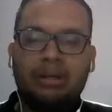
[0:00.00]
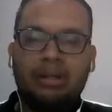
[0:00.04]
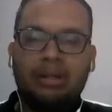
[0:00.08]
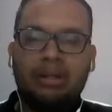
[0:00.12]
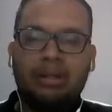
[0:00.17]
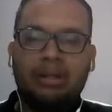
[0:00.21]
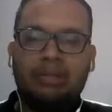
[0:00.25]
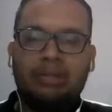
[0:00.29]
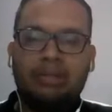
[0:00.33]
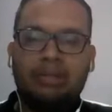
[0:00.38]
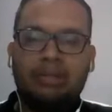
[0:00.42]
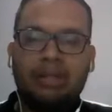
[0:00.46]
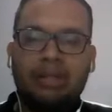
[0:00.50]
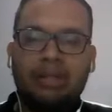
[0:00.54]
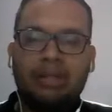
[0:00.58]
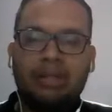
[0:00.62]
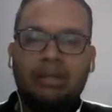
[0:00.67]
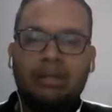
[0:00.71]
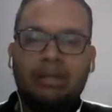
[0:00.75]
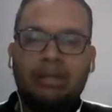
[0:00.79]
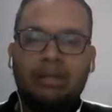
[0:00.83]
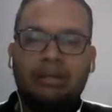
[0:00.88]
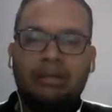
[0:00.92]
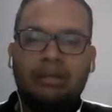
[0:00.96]

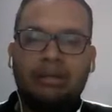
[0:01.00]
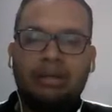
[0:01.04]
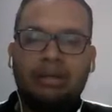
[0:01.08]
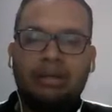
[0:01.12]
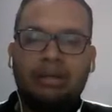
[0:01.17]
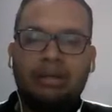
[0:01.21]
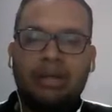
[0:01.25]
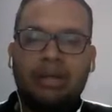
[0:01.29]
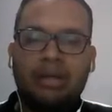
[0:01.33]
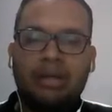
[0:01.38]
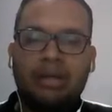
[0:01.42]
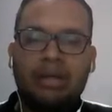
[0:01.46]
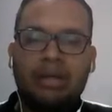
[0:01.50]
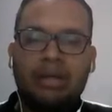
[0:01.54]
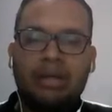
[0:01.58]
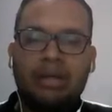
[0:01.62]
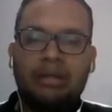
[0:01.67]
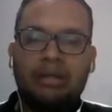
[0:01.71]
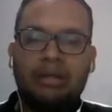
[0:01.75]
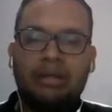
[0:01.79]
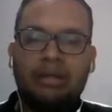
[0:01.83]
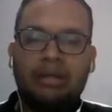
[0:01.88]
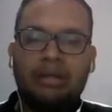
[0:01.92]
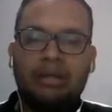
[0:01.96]
demanda
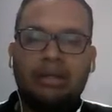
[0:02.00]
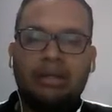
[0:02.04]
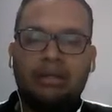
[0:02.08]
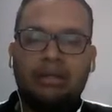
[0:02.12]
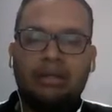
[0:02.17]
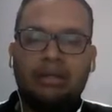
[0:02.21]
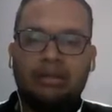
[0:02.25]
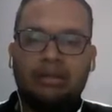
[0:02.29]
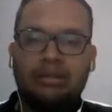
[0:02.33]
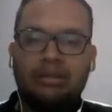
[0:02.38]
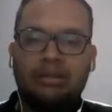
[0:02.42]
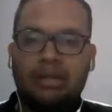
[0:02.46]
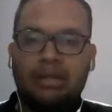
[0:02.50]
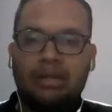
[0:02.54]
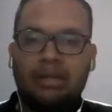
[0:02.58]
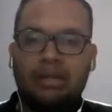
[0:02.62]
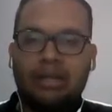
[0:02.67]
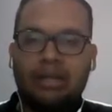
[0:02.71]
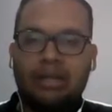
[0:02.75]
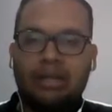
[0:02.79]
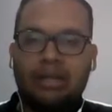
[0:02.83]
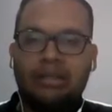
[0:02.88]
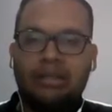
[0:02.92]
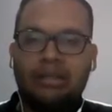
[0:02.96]
entre la
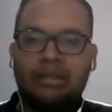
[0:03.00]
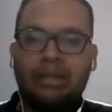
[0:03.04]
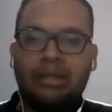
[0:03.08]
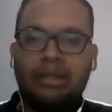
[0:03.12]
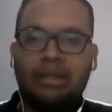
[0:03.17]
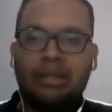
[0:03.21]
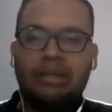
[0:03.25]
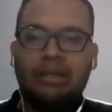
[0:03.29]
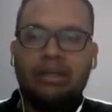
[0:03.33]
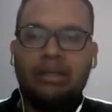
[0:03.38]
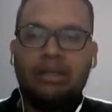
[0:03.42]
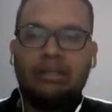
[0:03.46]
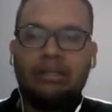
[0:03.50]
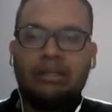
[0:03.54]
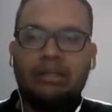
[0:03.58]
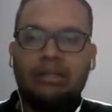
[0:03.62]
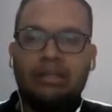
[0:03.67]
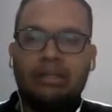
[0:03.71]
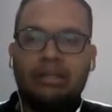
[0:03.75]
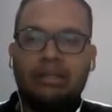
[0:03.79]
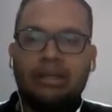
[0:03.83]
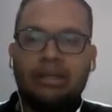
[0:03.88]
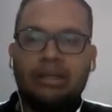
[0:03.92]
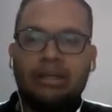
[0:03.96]
cantidad de días, en
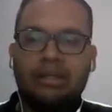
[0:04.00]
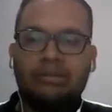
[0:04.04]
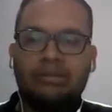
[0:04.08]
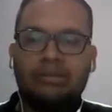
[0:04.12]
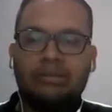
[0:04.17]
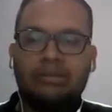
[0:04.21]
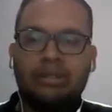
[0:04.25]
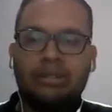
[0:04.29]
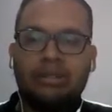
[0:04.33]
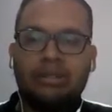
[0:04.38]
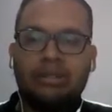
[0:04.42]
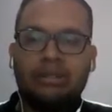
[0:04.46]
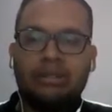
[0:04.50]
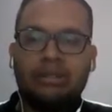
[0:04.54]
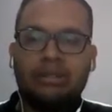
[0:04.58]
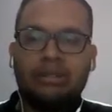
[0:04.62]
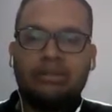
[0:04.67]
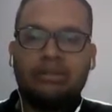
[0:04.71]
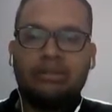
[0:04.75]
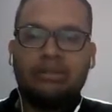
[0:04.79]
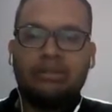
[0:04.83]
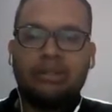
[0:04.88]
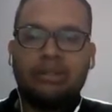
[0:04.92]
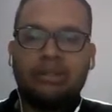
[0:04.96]
este caso que es
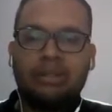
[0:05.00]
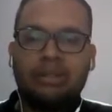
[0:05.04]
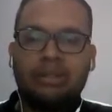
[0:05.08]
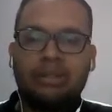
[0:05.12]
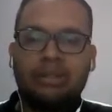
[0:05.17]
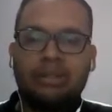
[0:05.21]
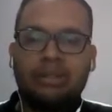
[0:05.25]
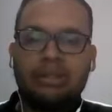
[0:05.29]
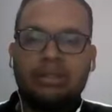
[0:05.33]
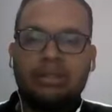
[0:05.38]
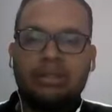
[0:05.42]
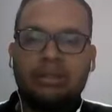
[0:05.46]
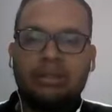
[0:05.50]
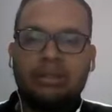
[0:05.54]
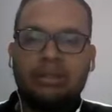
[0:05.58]
360 días,